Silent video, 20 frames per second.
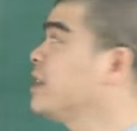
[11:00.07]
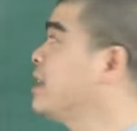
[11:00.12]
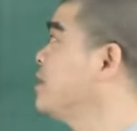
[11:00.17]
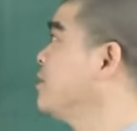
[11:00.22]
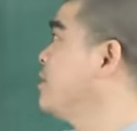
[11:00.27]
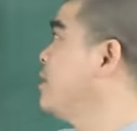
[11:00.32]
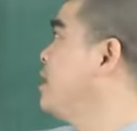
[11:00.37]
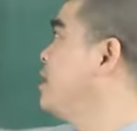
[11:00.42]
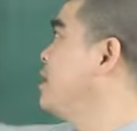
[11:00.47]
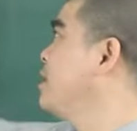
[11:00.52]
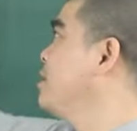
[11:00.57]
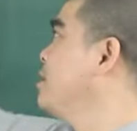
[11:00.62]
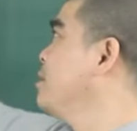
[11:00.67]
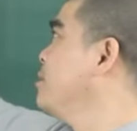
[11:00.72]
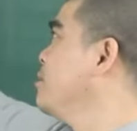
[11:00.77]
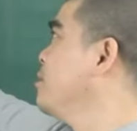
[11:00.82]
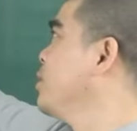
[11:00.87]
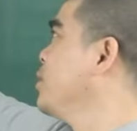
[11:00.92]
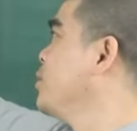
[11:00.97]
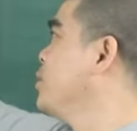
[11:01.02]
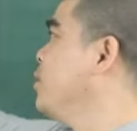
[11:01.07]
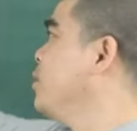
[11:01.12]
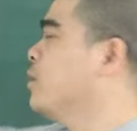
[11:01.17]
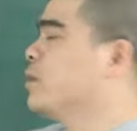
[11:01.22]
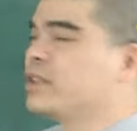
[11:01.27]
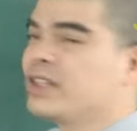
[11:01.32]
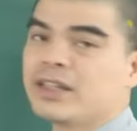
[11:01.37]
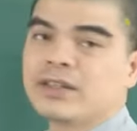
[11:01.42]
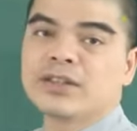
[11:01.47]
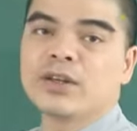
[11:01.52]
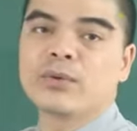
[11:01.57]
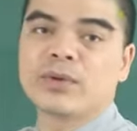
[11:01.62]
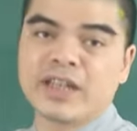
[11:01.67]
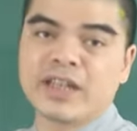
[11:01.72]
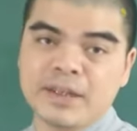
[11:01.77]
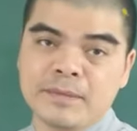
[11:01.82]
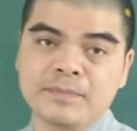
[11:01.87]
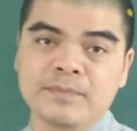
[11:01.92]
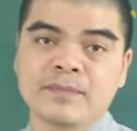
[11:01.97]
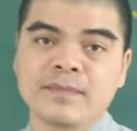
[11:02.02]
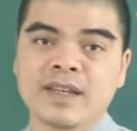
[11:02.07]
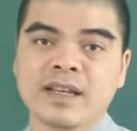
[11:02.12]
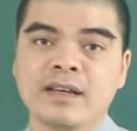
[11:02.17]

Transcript: sinh đúng không ạ mùi thổ sinh dậu kim